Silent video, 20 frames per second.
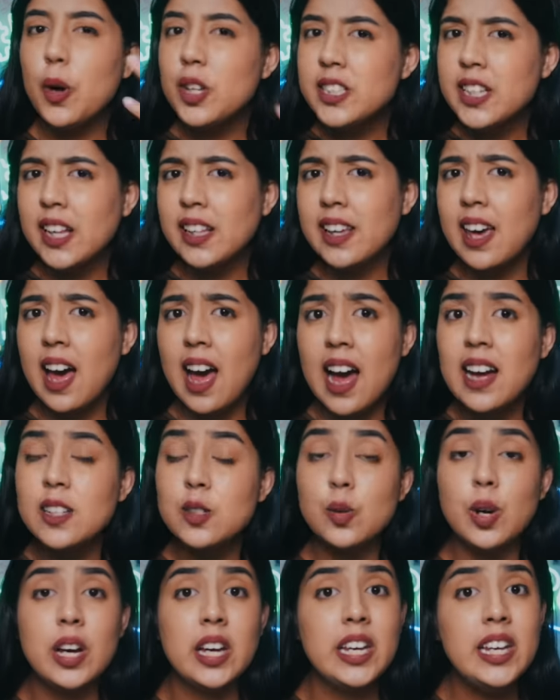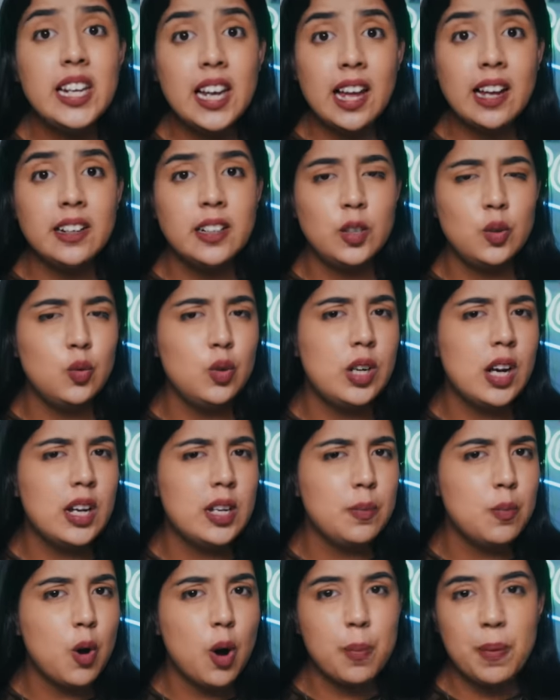Ponselnya A juga hilang diduga
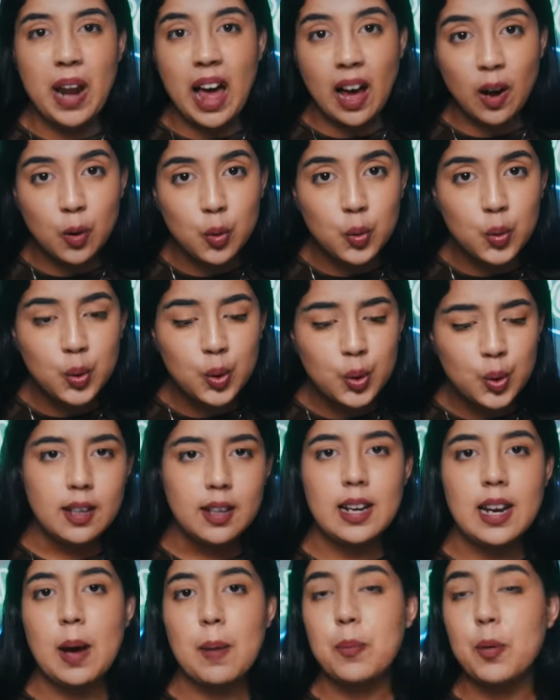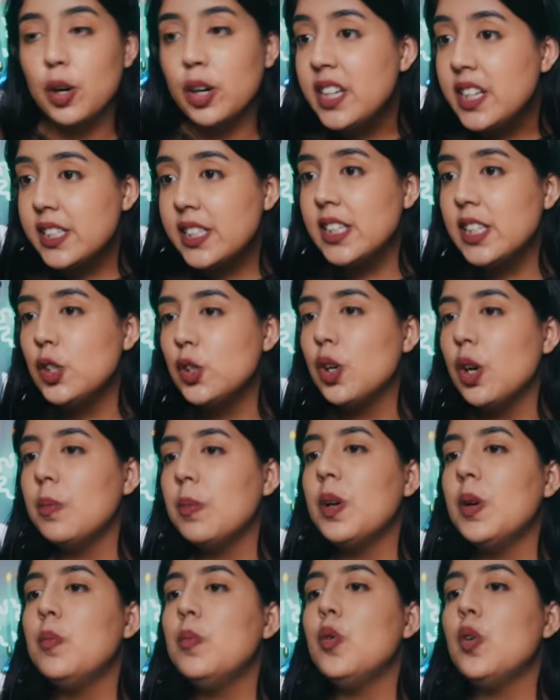di bawah pelaku. Nah, polisi juga
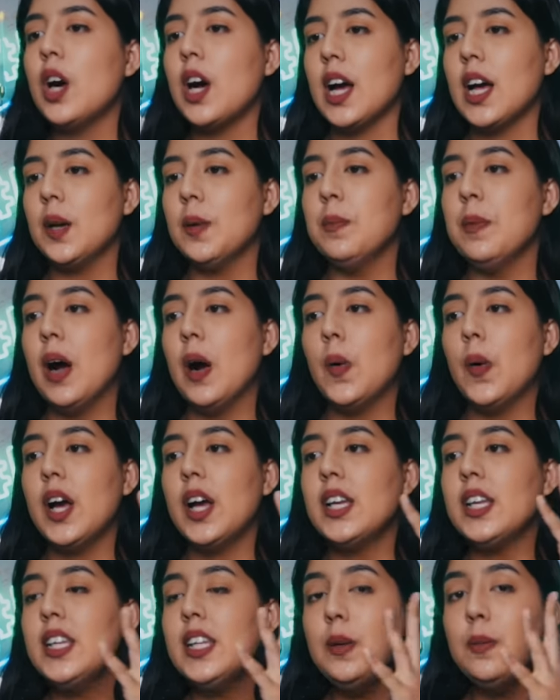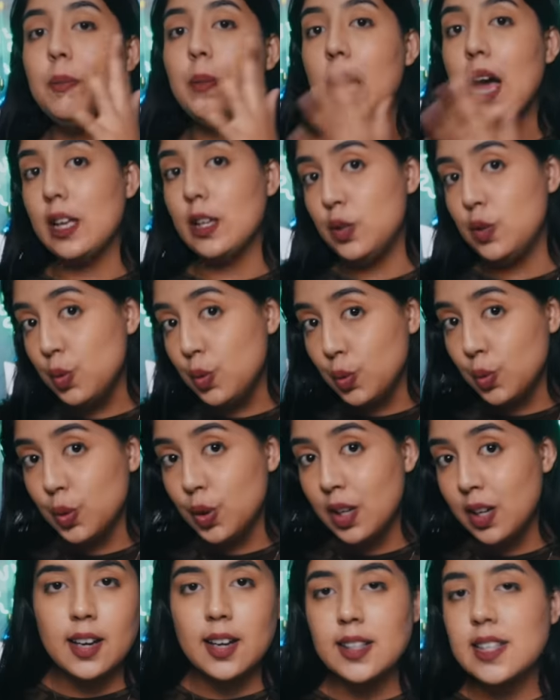menemukan bahwa di baju
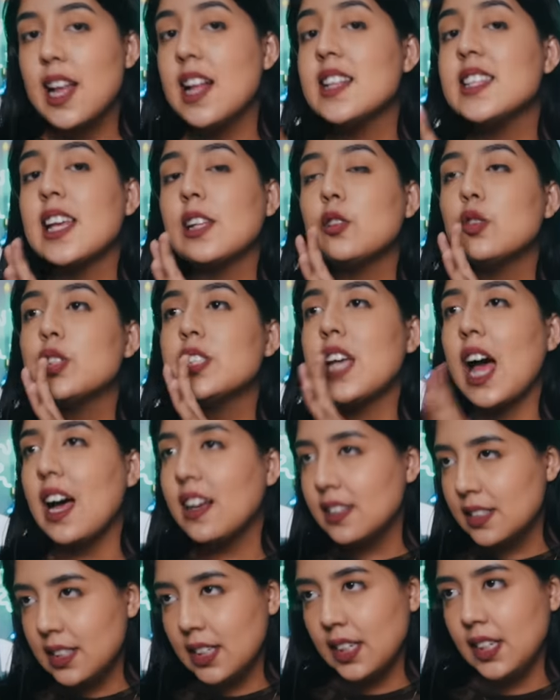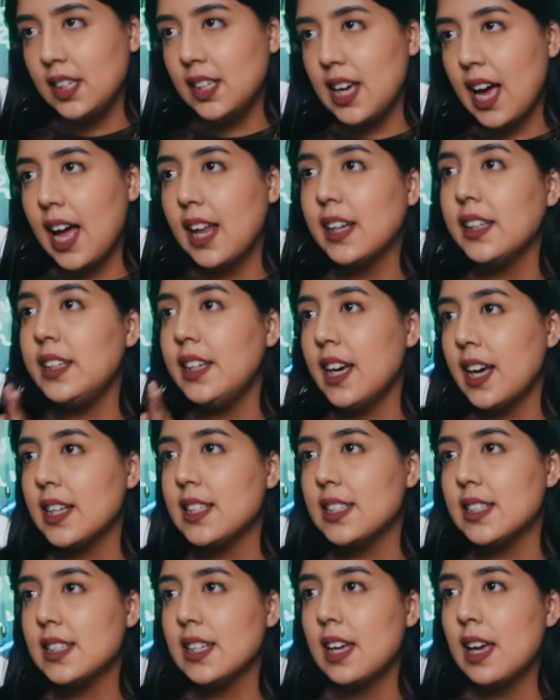salah satu saksi
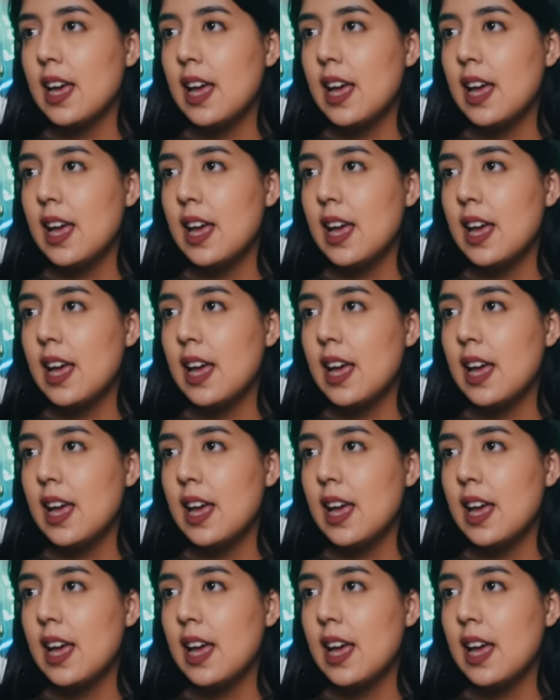alias